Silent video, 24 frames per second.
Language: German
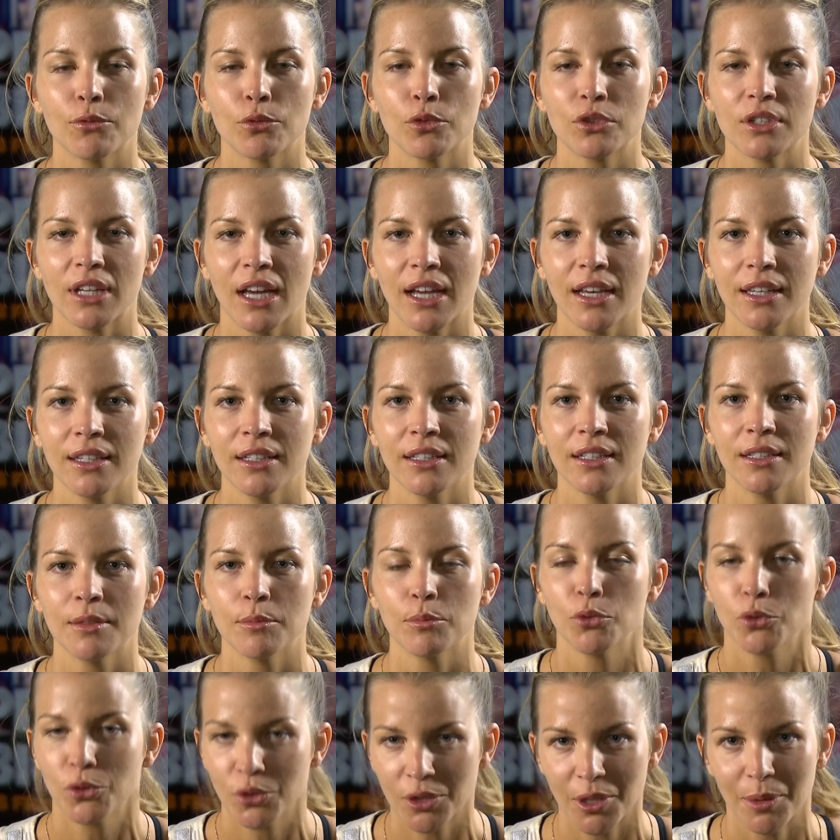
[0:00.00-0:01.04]
wo Dani
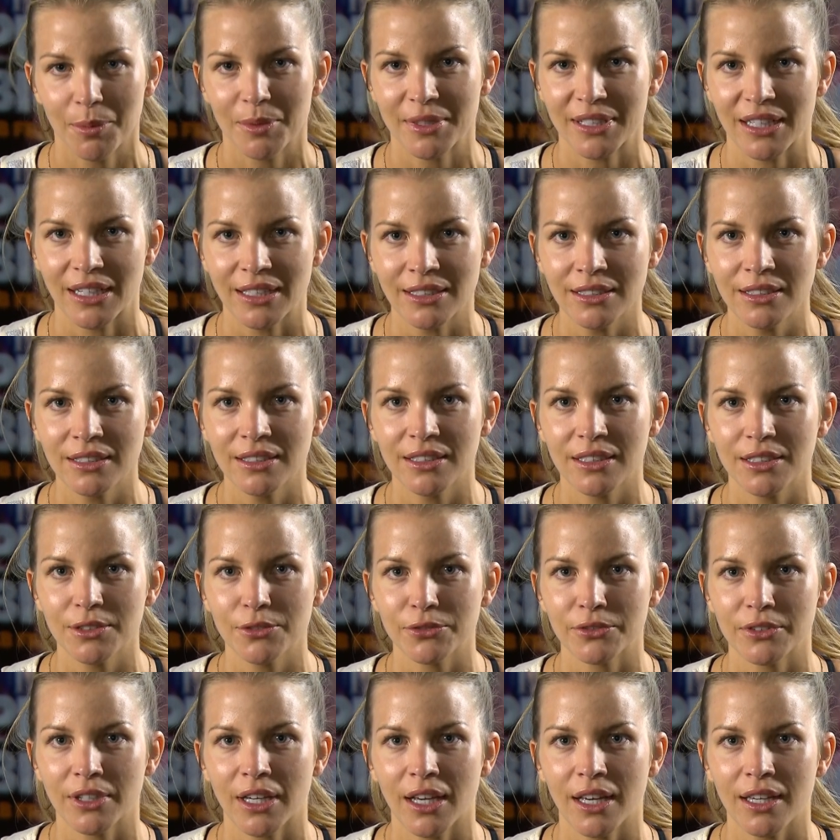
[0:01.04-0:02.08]
Büchner mich
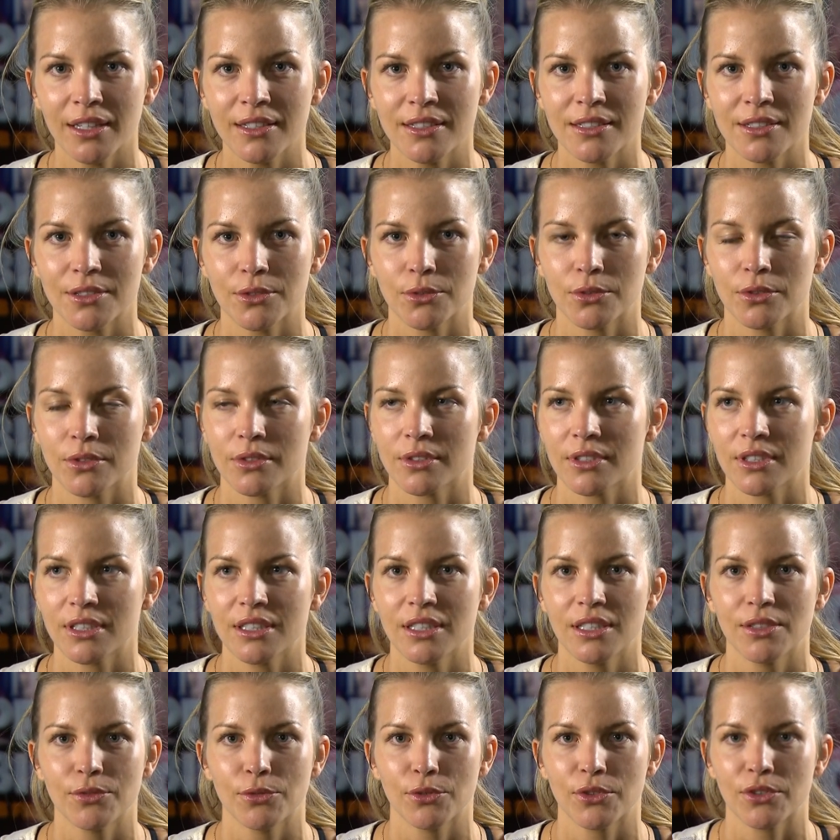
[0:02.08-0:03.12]
angegriffen hat und ich
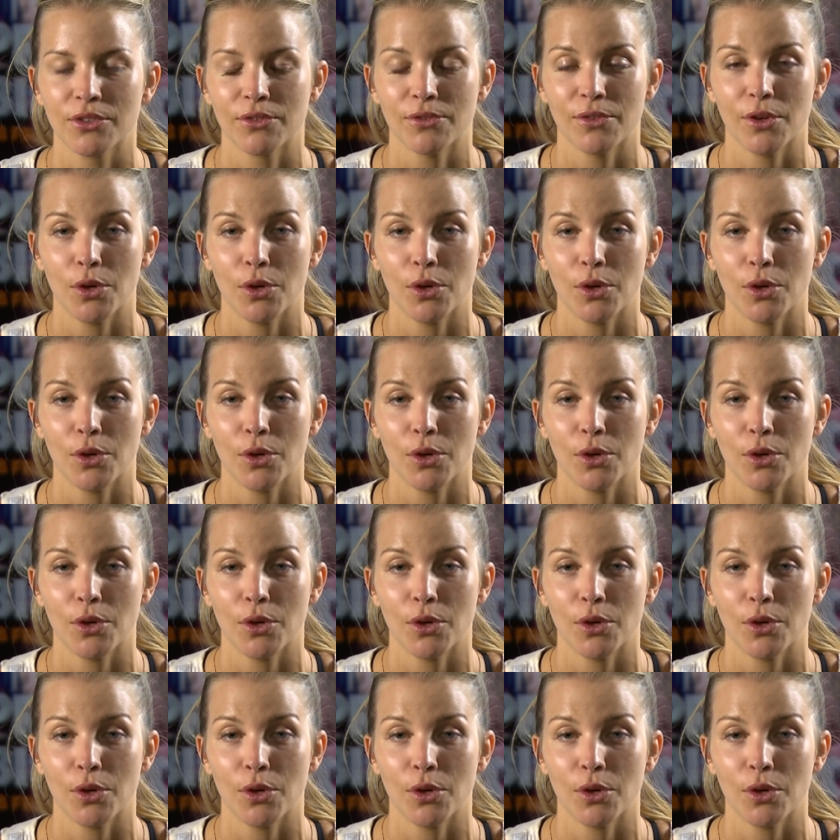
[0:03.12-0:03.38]
nicht wusste,